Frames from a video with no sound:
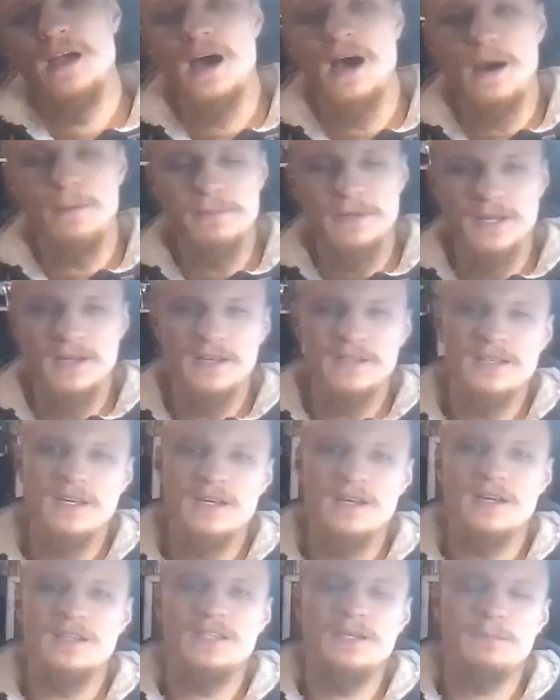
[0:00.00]
А
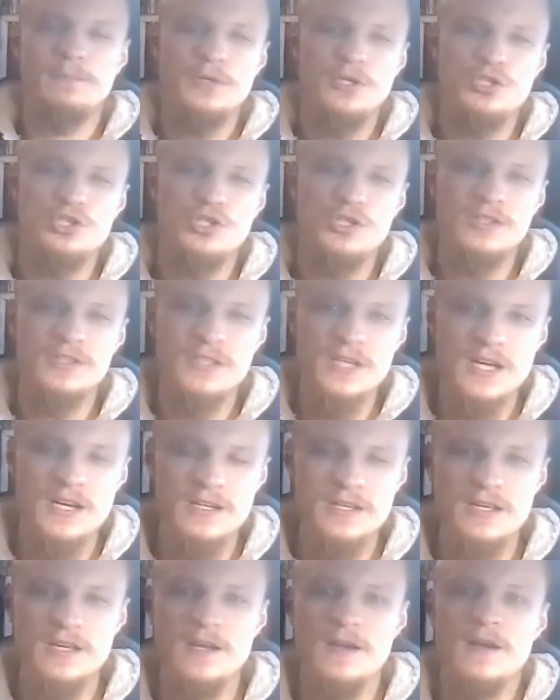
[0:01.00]
благодаря добыче
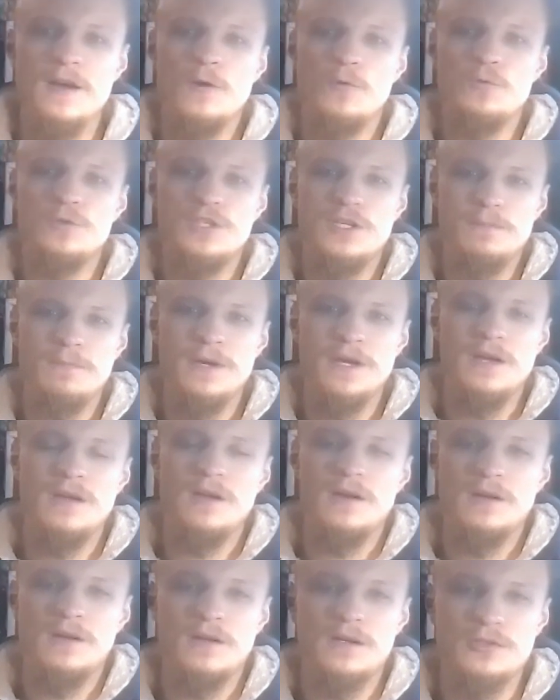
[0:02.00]
энергии у
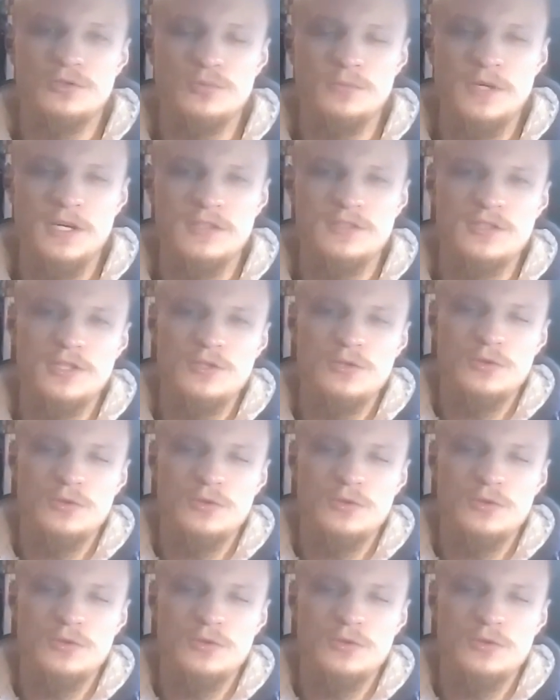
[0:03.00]
тебя, разумеется,